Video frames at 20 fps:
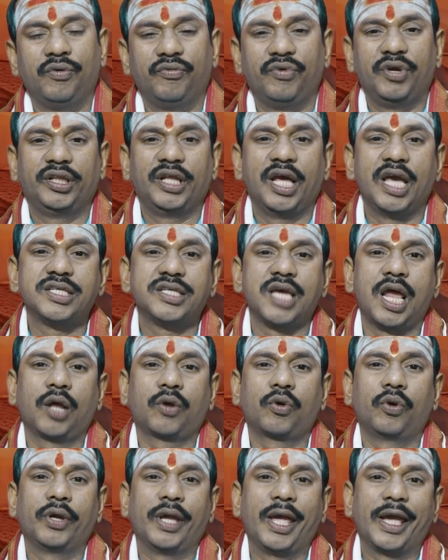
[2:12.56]

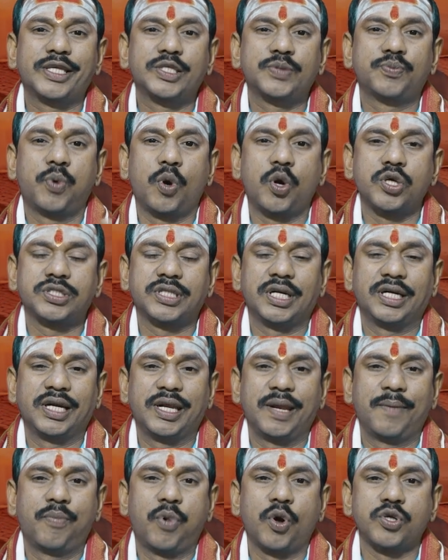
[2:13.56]
విదేశాలకు ఎక్స్పోర్ట్స్
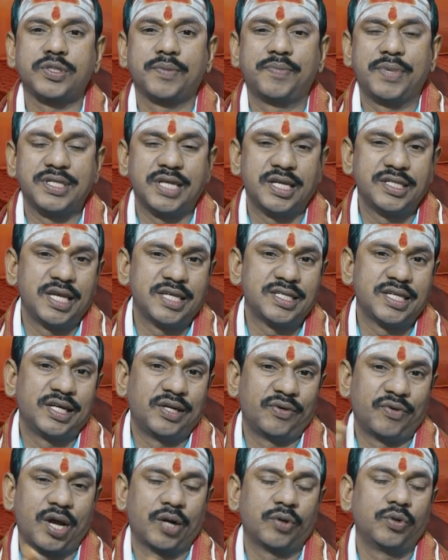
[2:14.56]
ఇంపోర్ట్స్ బిజినెస్
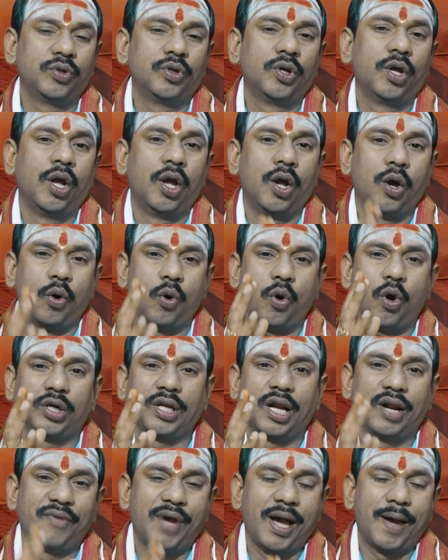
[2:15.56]
చేసేటివారు
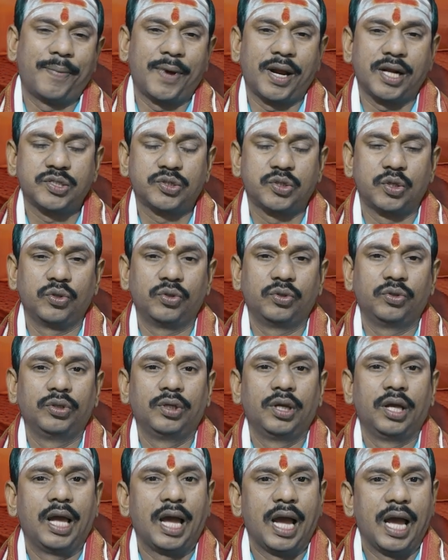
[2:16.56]
హోటల్ వ్యాపారస్తులు
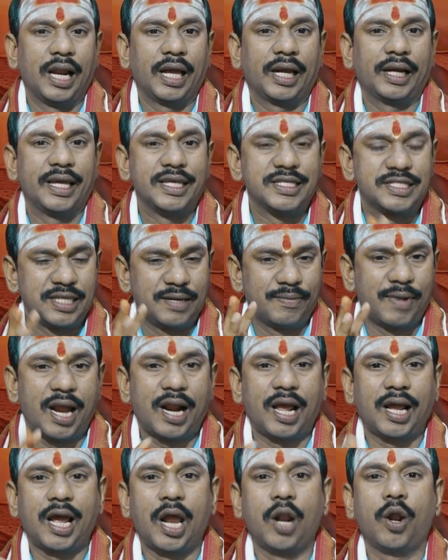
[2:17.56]
అలాగనే సినిమా
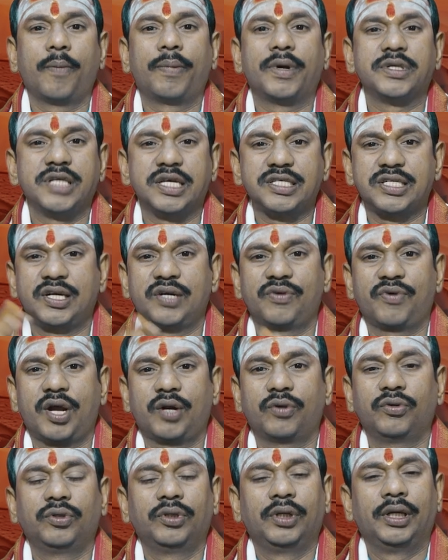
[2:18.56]
రంగాల్లో
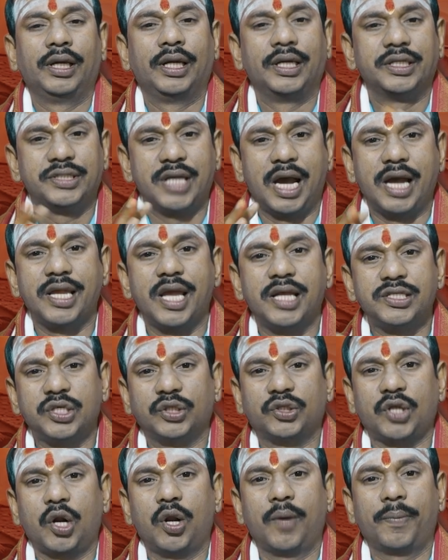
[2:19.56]
పనిచేసేటివారు
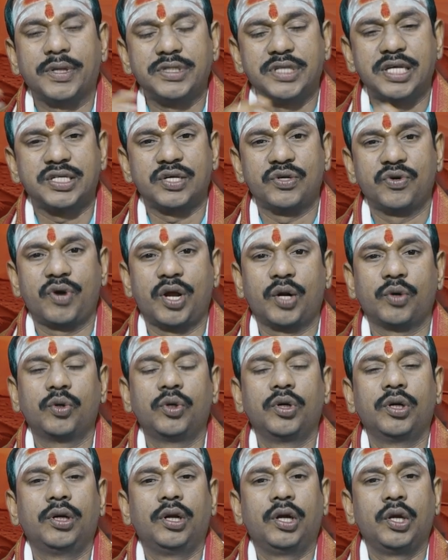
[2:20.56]
ఛాయాచిత్రాల్లో వారు
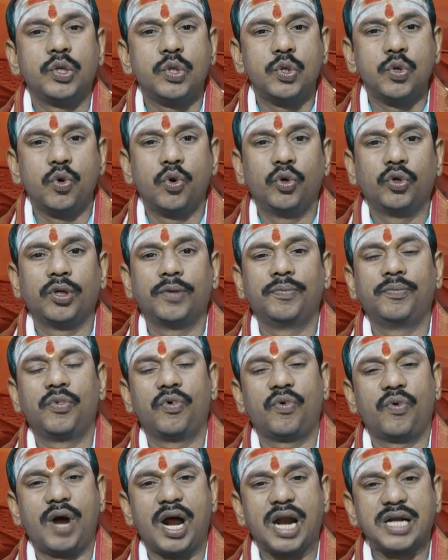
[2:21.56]
యూట్యూబ్
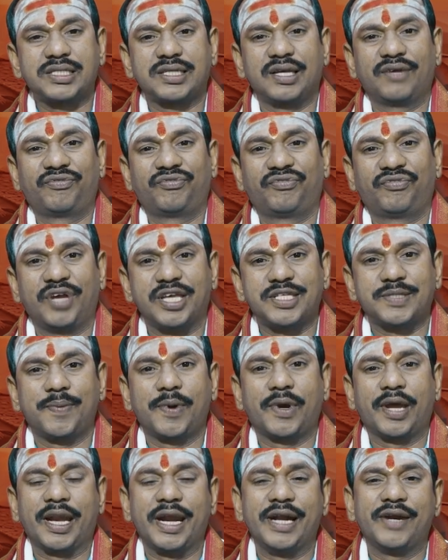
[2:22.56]
వాట్సాప్
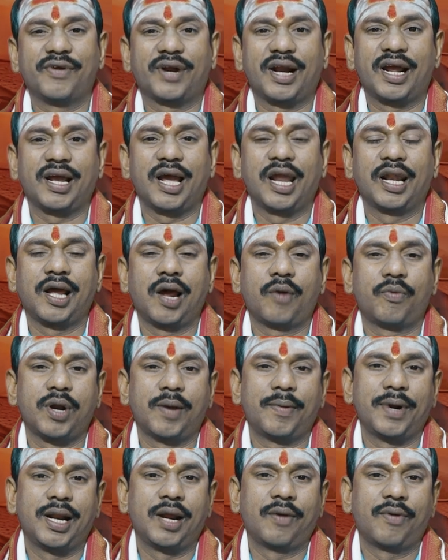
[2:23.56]
ఫేస్బుక్ క్రియేటివ్ రంగాలుగా
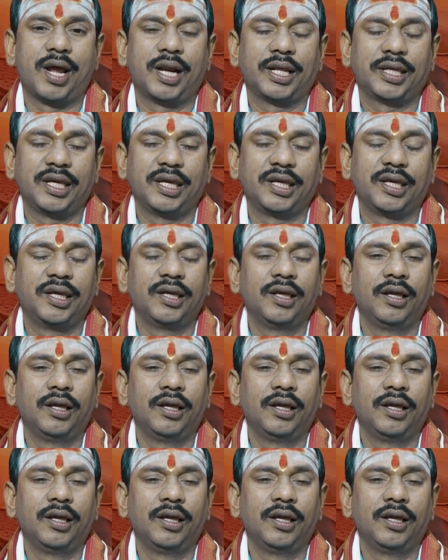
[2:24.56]
ఉండబడిన వారికి